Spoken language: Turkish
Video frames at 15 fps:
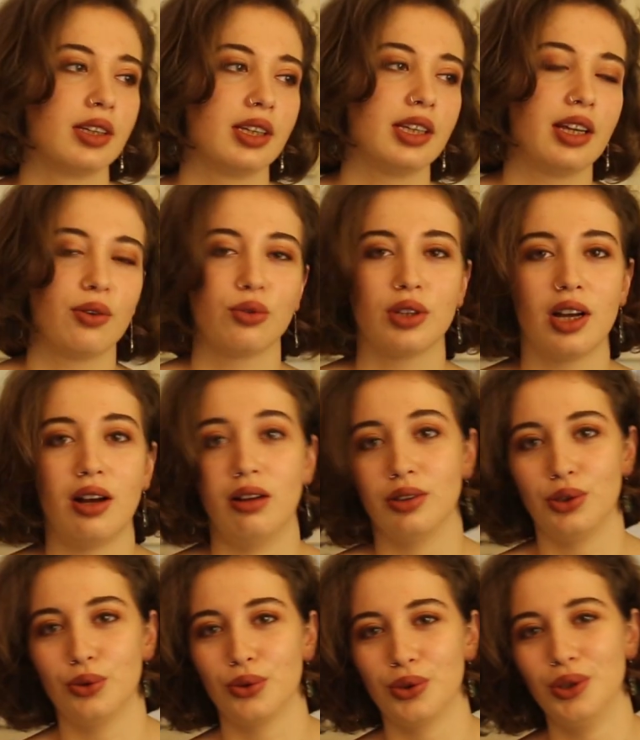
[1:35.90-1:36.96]
Yine o da
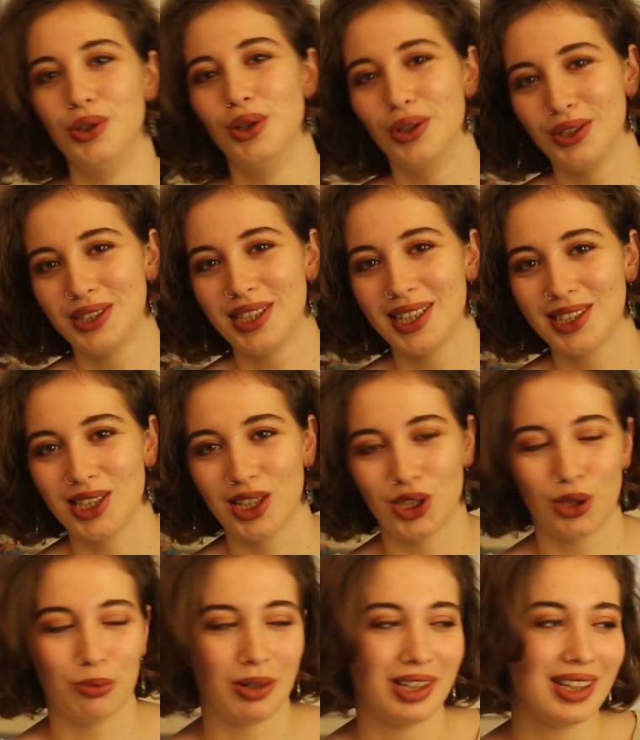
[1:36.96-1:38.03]
an diye okunuyor o yüzden
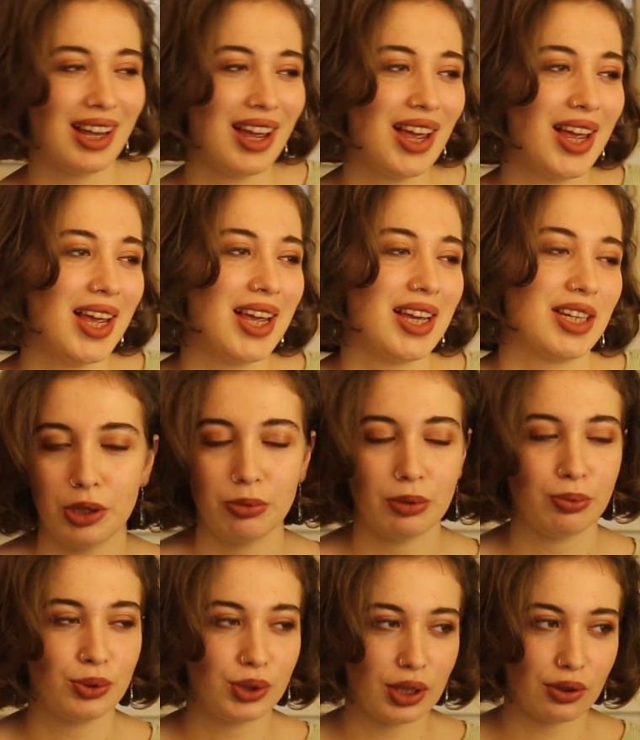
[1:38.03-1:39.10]
şaşırmayın.
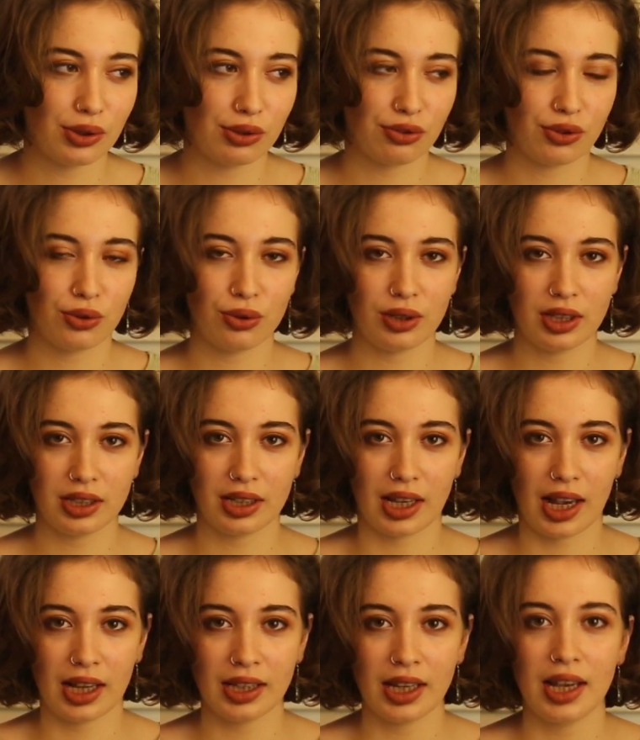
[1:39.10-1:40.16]
Şimdi bu jerondif'i
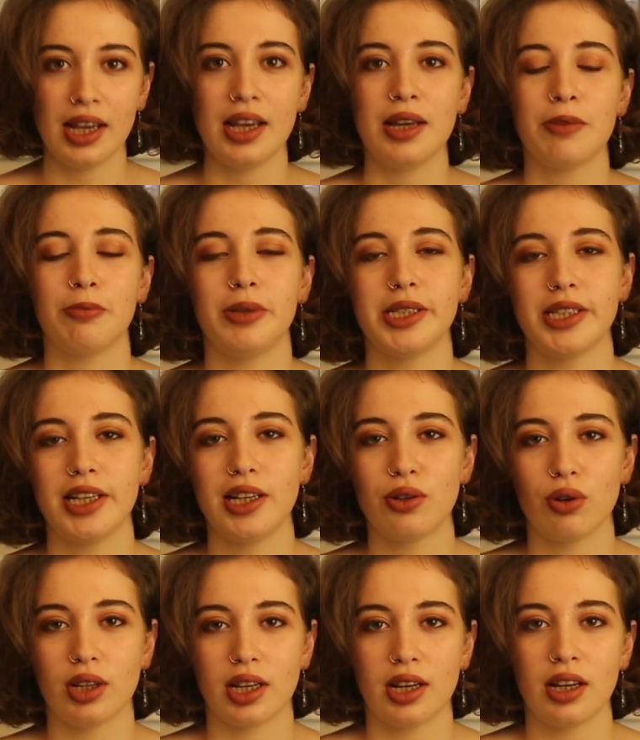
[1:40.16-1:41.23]
kullanırken biz
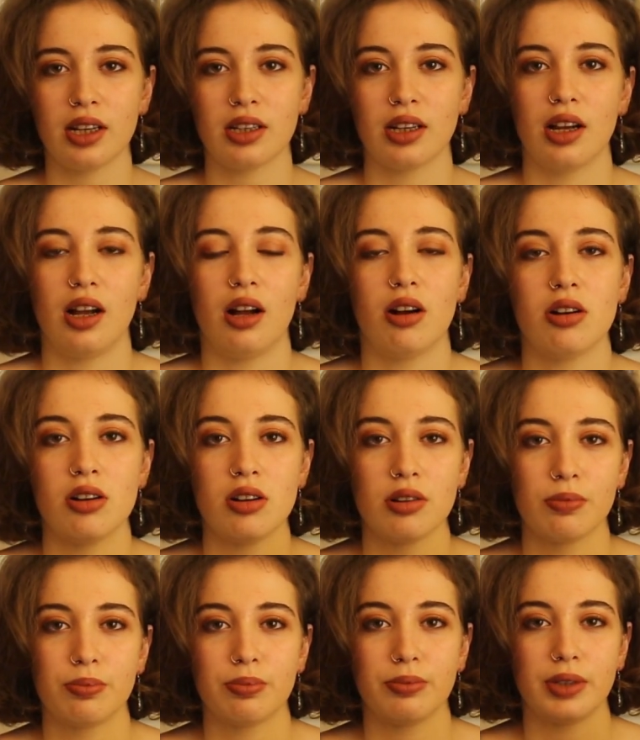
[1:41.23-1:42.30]
ilk olarak on
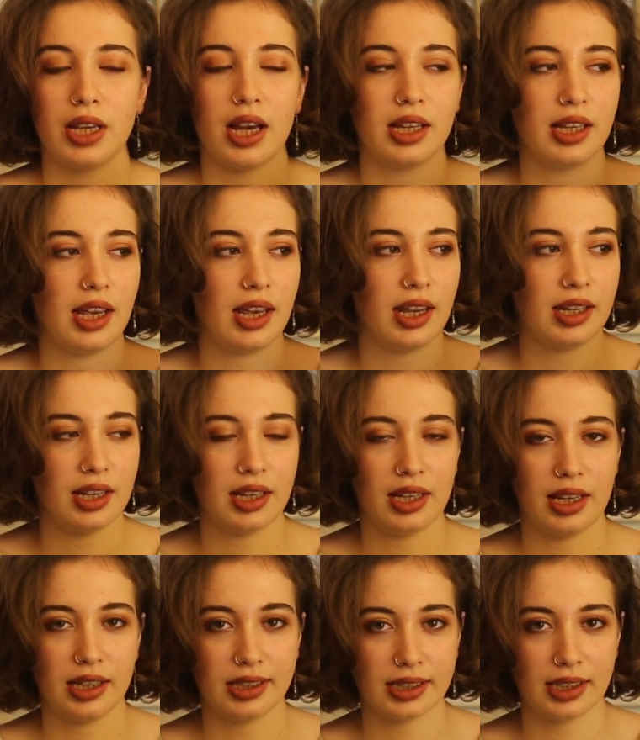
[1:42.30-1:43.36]
yani e ne
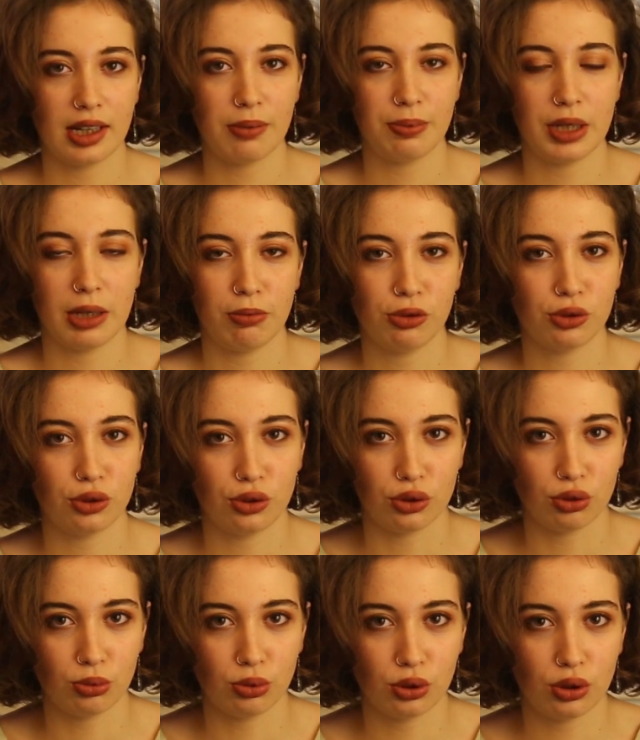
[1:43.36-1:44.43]
diye yazılan
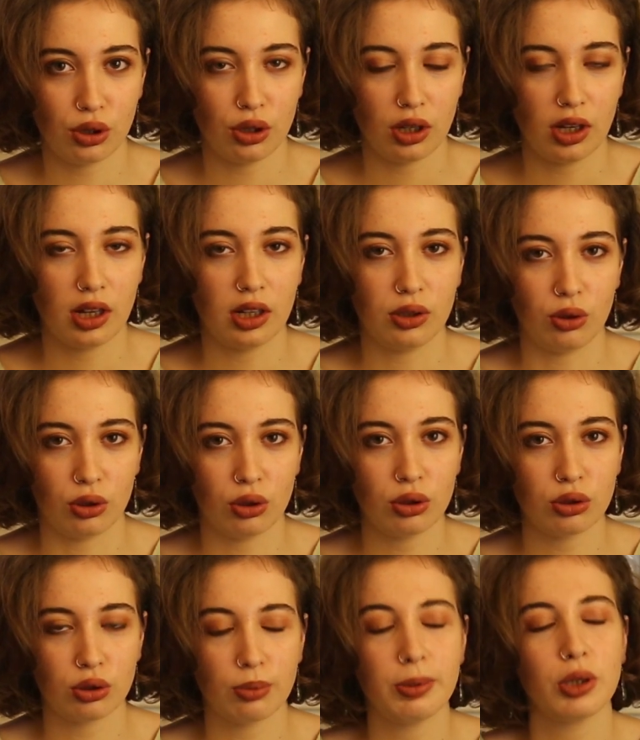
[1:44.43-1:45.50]
prepozisyonumuzu
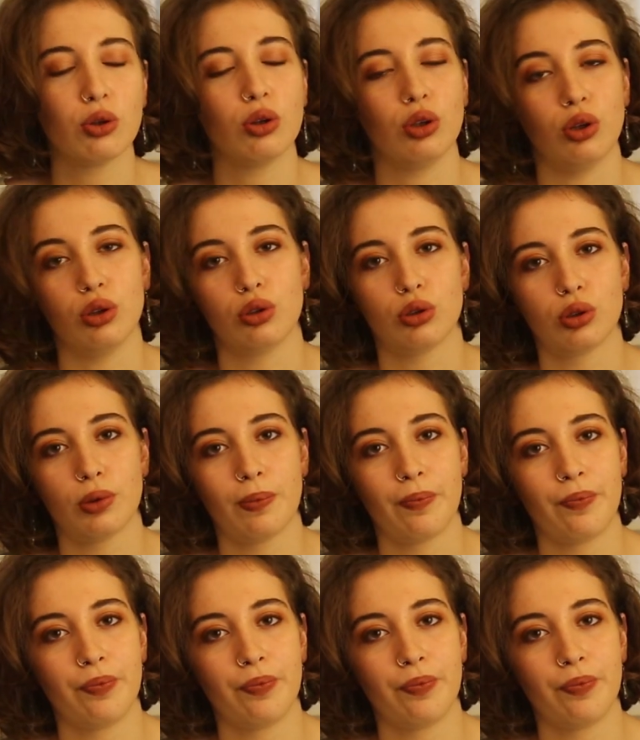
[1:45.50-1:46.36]
alıyoruz, bir koyuyoruz.